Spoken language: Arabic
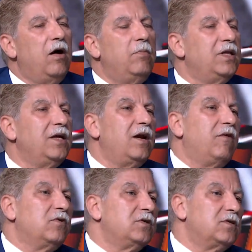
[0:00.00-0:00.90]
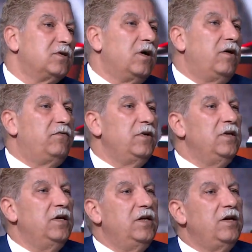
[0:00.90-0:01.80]
اه بدانا نفقد الثقه في
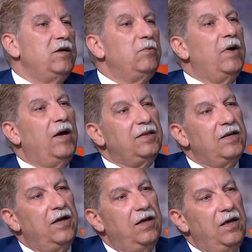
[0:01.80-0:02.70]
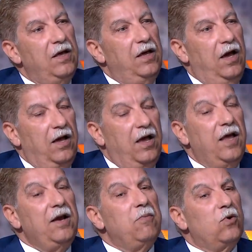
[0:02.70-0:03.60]
ان احنا يبقى عندنا حاجه
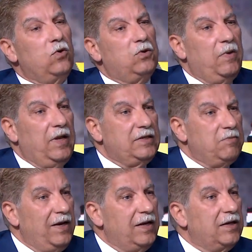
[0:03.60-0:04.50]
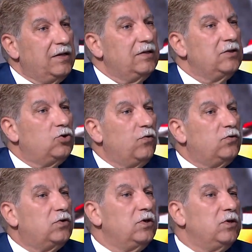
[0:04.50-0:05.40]
انا لما رحت بقى الاسماعيليه آه،
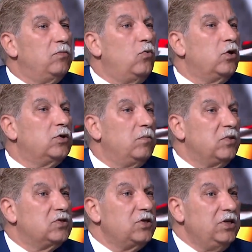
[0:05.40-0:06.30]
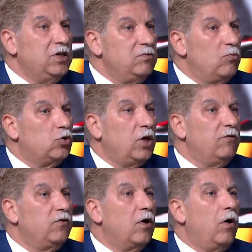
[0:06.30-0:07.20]
شفت مصريين
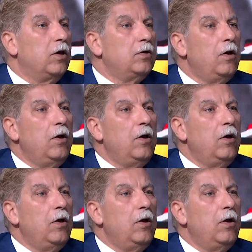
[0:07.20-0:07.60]
مختلفين مش بيريحوا